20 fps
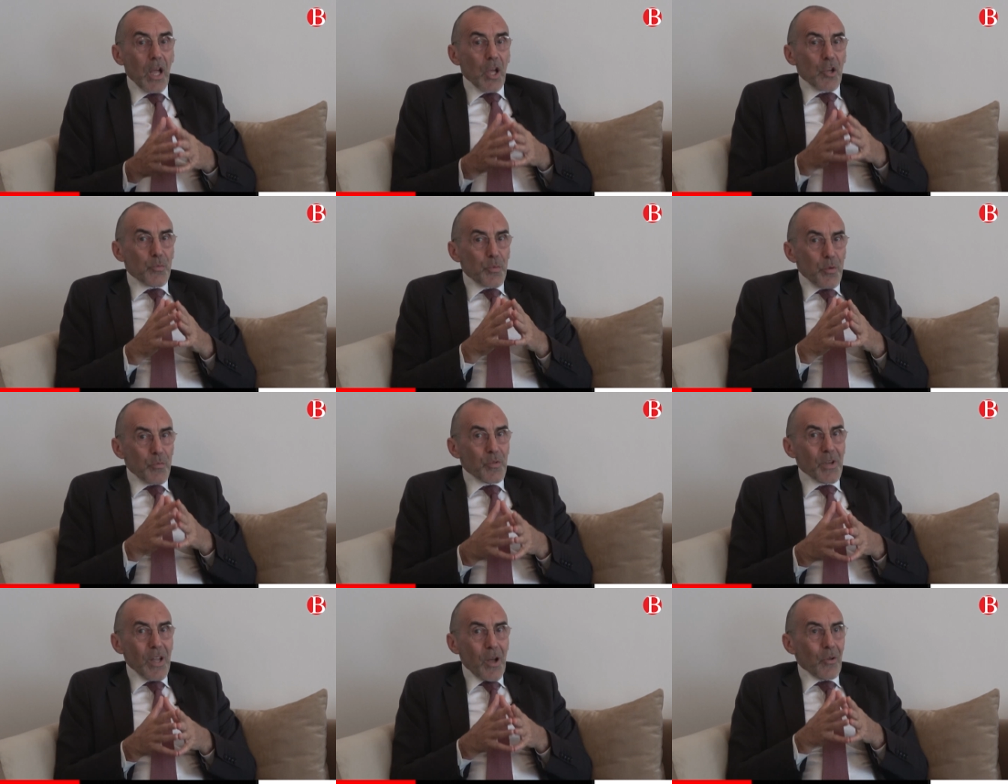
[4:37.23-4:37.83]
Je
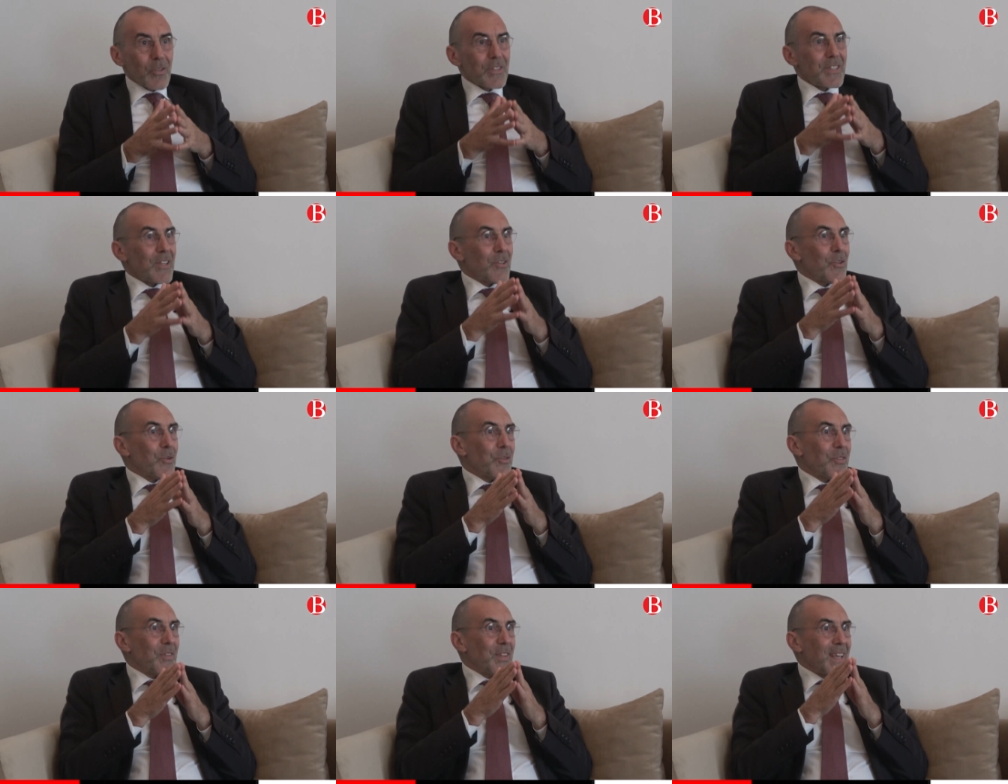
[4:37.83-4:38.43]
peux vous garantir
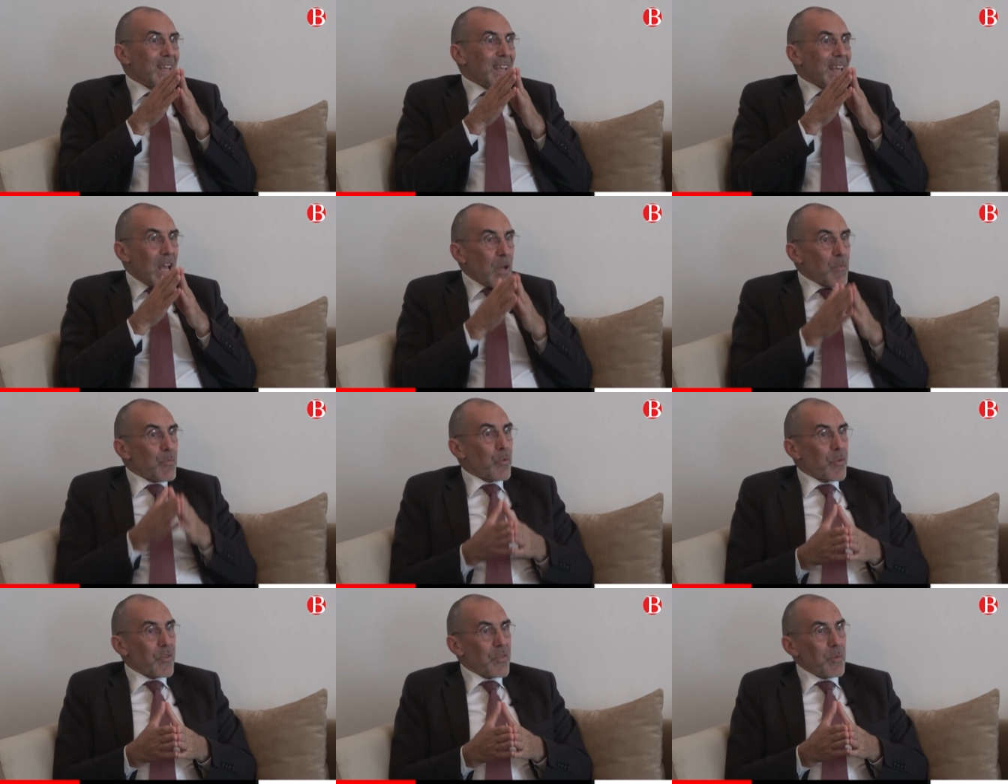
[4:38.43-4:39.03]
que c'est
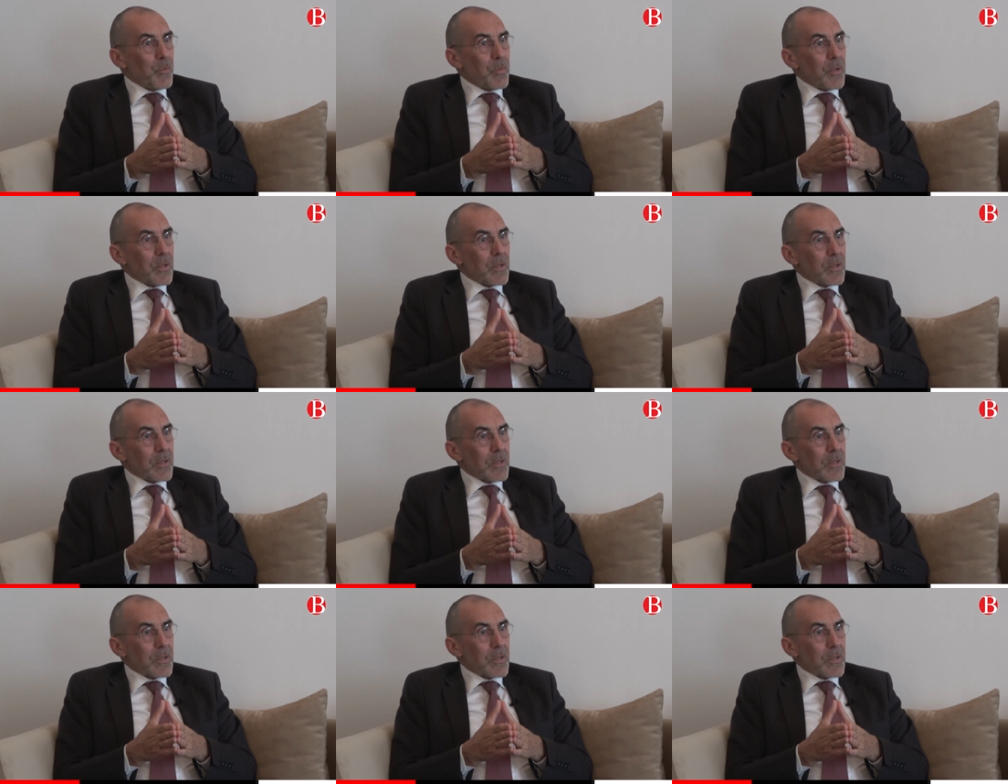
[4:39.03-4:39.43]
impossible.